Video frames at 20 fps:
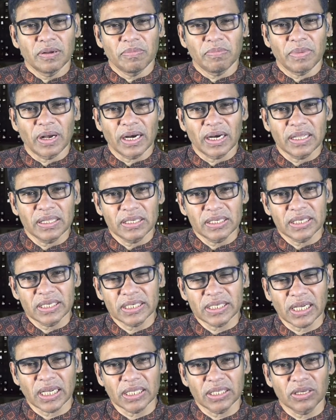বাংলাদেশের
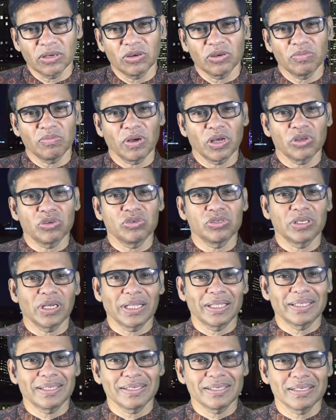সাধারণ মানুষ
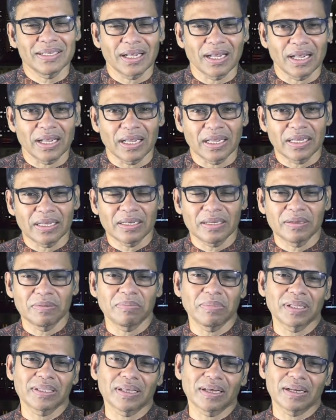জানতে চায়
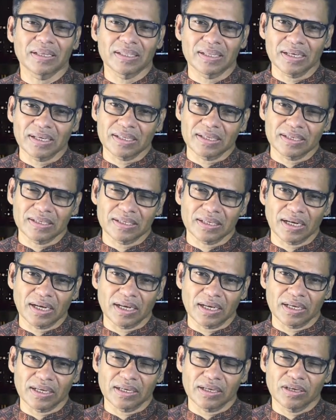বা তারা দেখতে
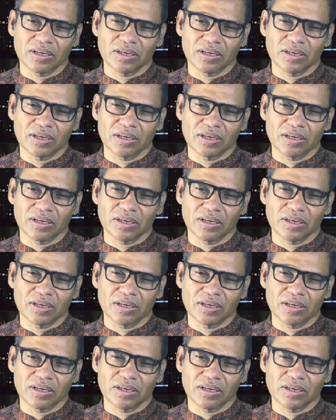চায়